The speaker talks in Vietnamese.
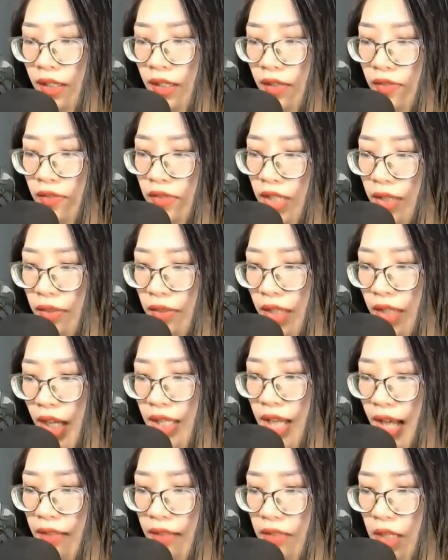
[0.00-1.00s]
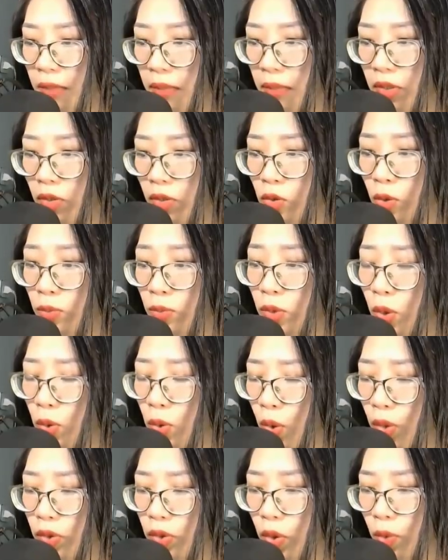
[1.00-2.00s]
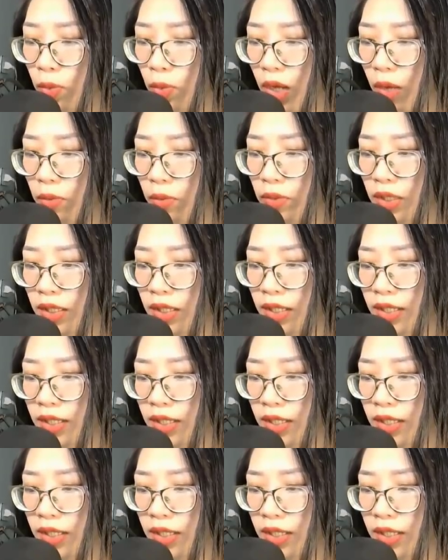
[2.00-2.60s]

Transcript: nhìn thấy Hàng Lập cũng thu hồi hộp ngọc,